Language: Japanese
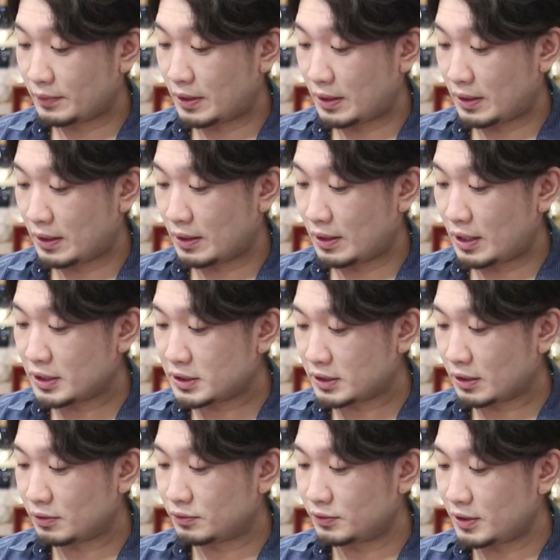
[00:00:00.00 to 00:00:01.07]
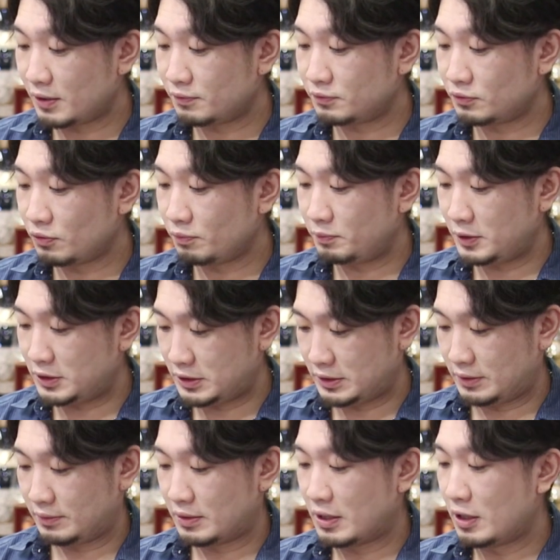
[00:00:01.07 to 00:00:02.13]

えー、秋田クラフト美人